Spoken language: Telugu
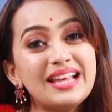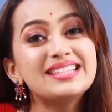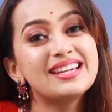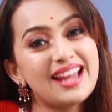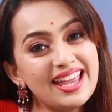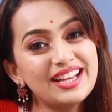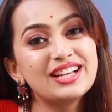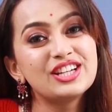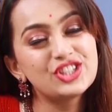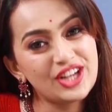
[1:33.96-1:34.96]
ప్లీజ్ లైక్
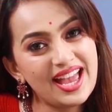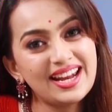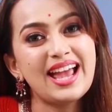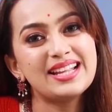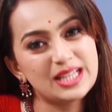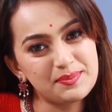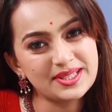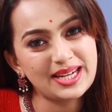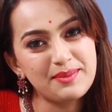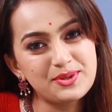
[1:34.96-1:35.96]
షేర్ అండ్
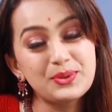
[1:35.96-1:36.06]
సబ్స్క్రైబ్